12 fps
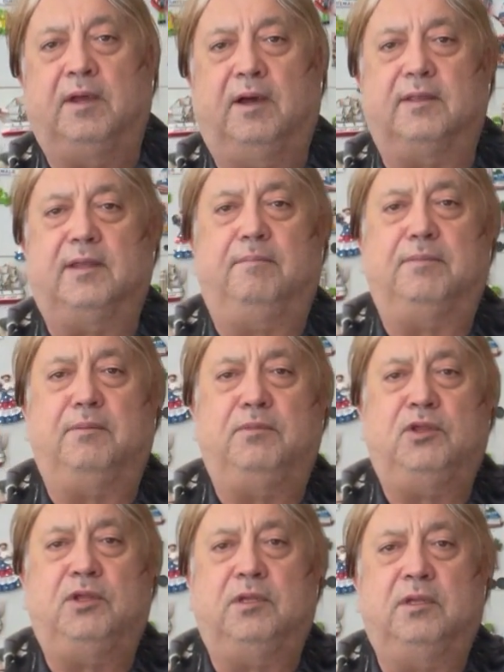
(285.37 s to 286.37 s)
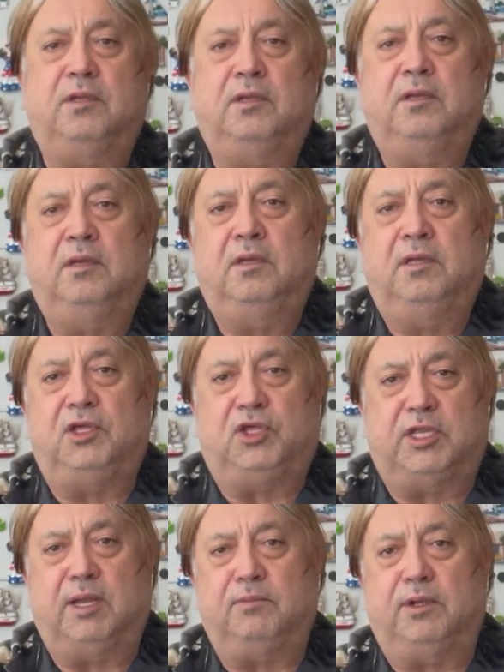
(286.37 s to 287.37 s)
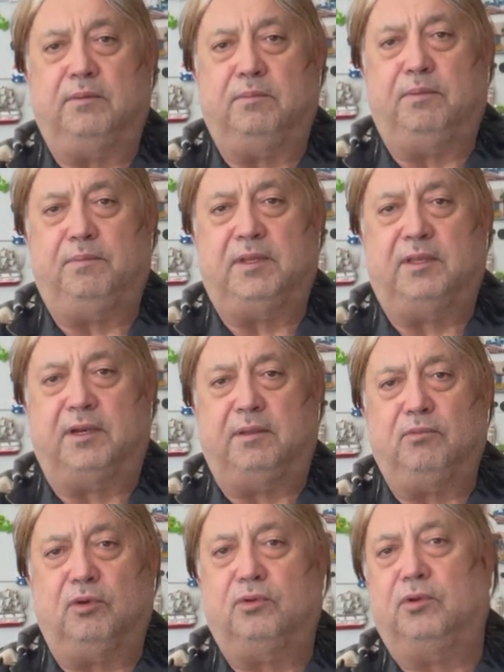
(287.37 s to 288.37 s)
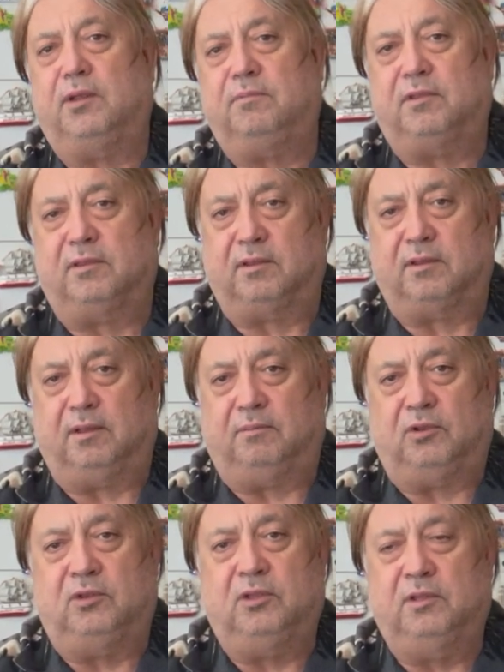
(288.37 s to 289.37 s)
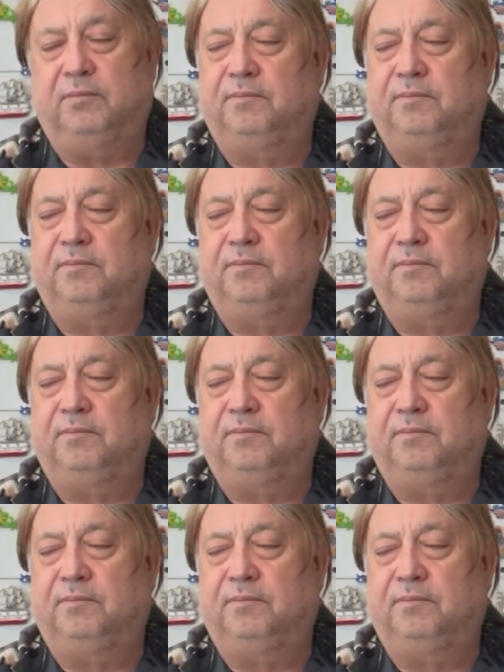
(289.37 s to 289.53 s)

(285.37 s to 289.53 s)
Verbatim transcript: Adam demiş işlemlerimi bitireyim götüreyim sizi demiş.